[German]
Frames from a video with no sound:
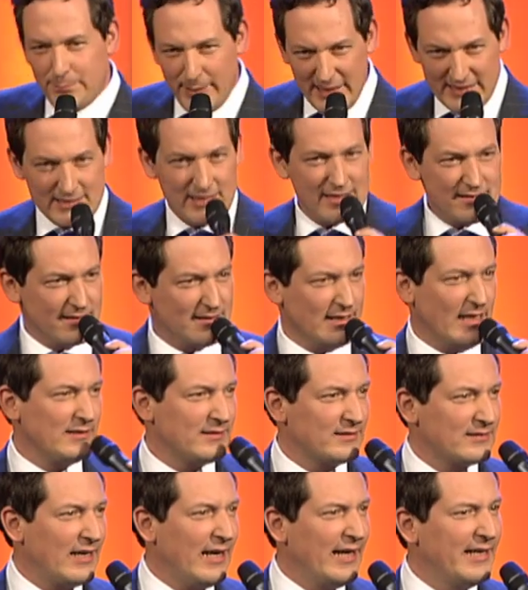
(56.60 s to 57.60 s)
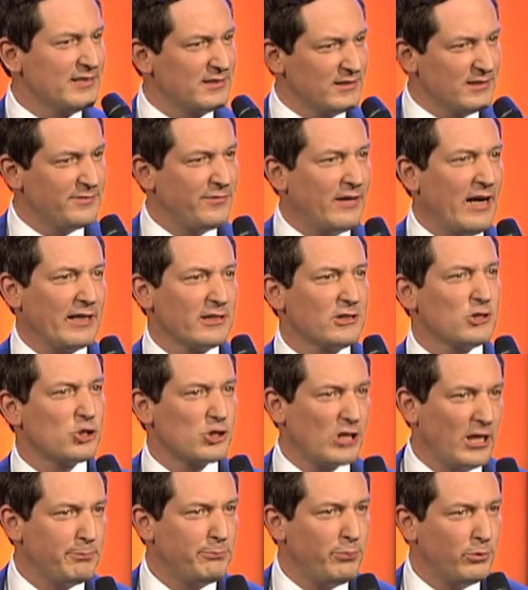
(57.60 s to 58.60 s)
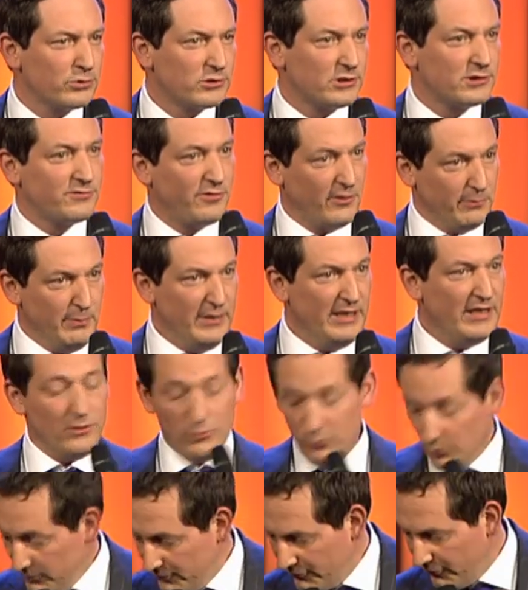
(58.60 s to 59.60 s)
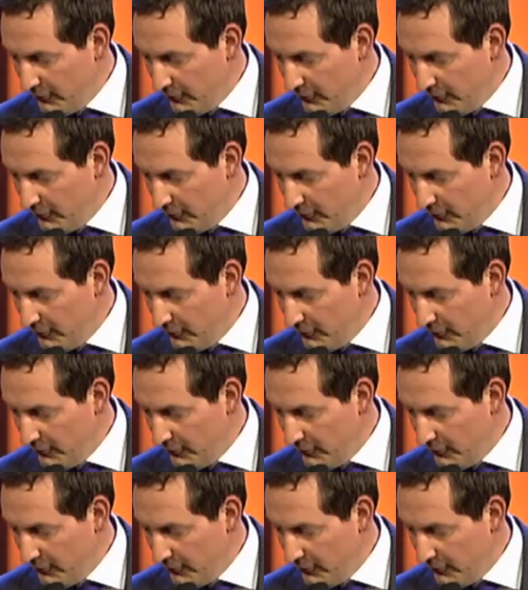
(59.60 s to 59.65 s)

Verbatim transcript: besser sind als drei, ist eine Frage des Standpunktes von mir und